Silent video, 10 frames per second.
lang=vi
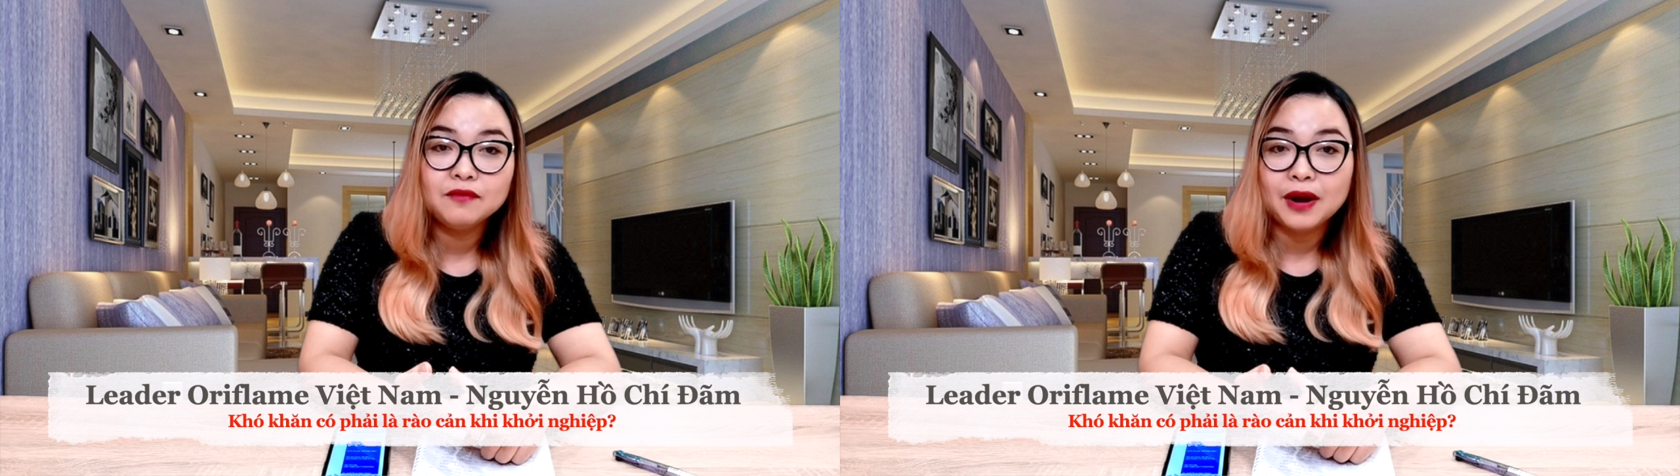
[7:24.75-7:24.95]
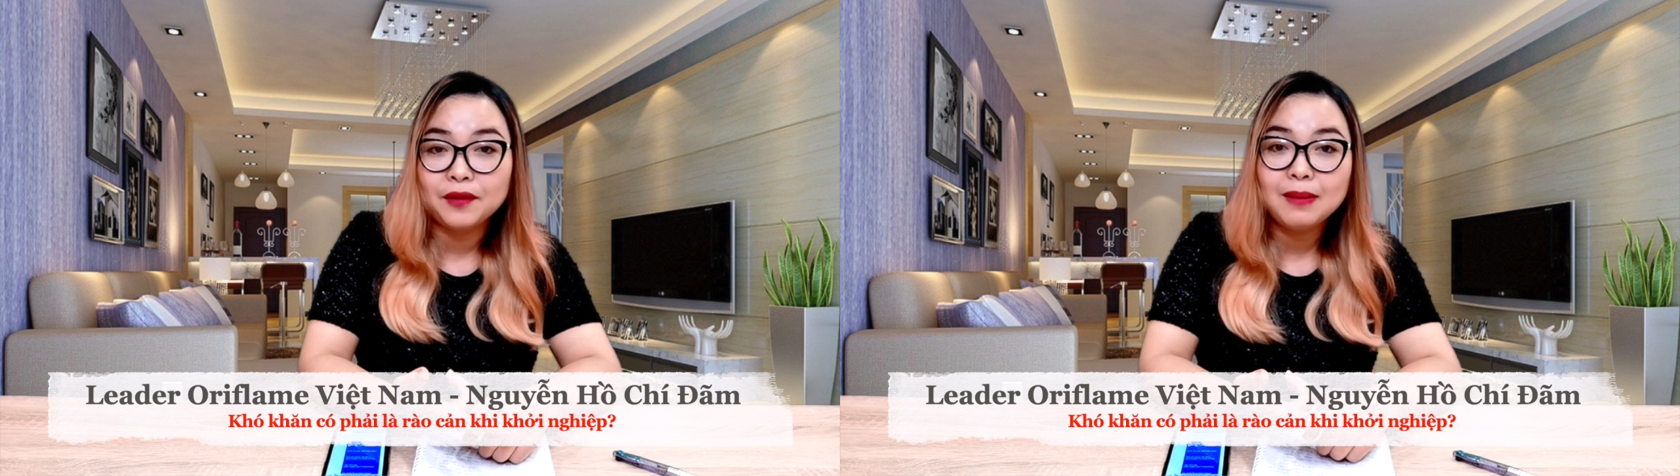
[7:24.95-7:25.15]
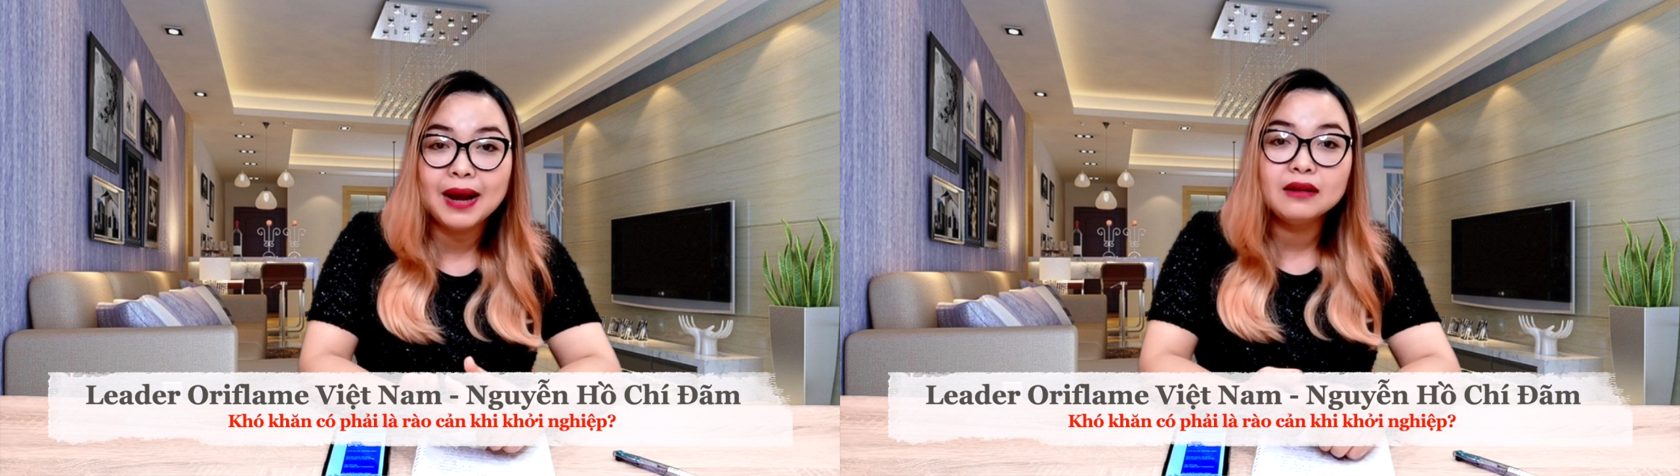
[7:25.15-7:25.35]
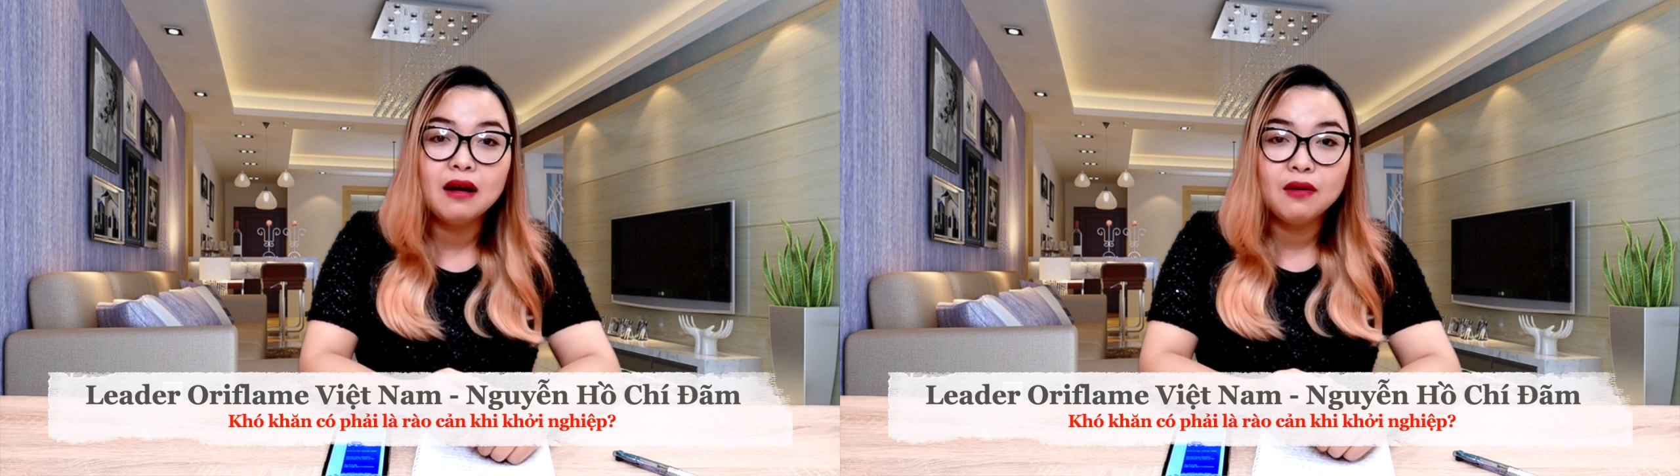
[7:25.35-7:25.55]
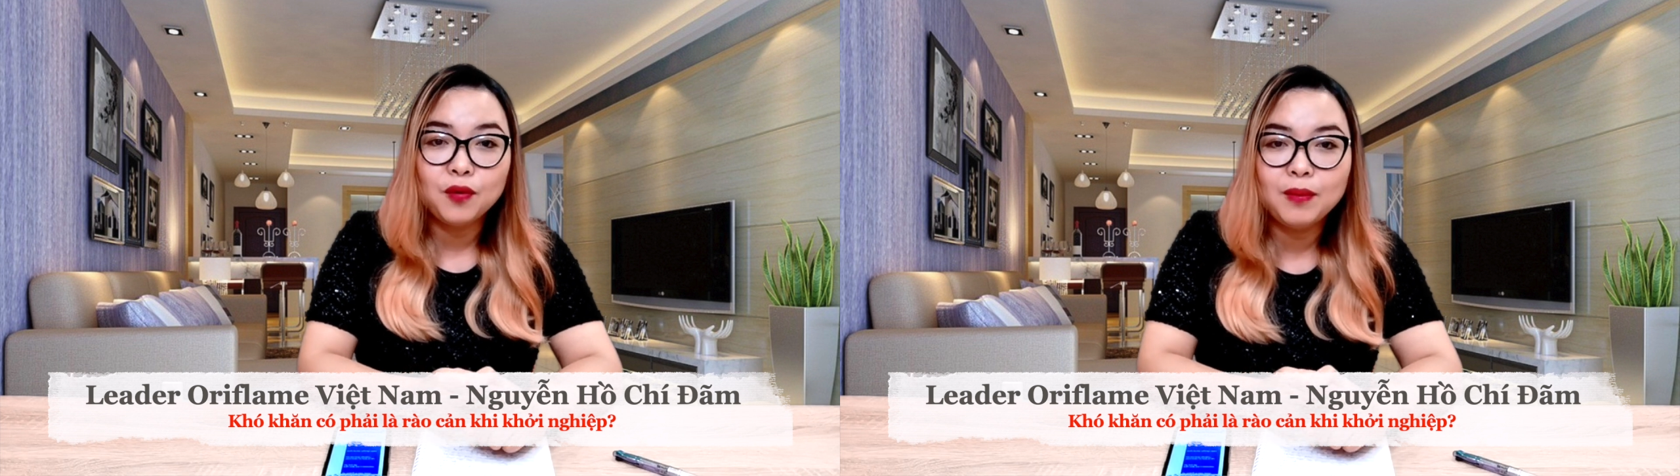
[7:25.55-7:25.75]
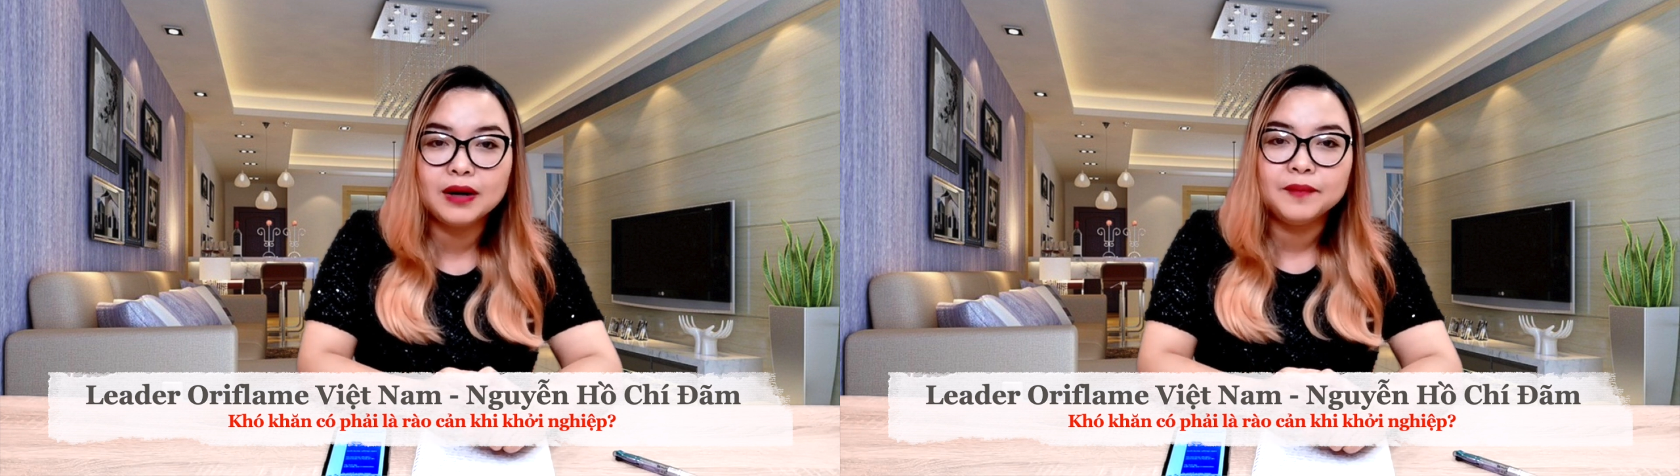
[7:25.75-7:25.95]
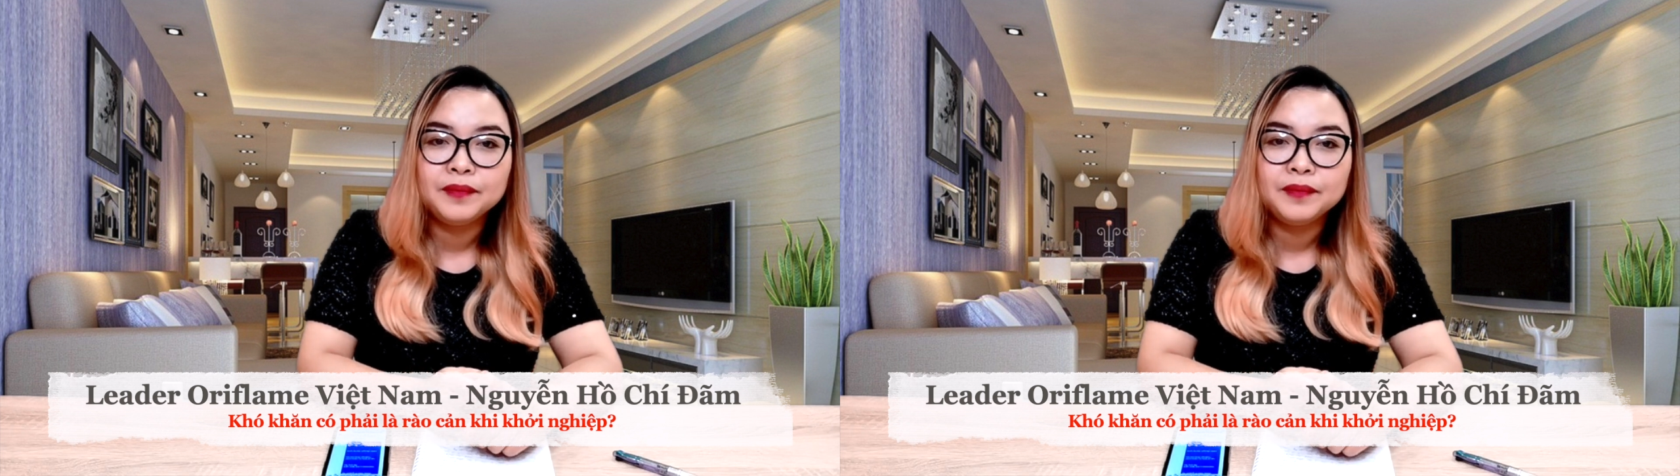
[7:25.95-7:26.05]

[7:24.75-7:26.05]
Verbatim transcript: vào cái bản thân của mình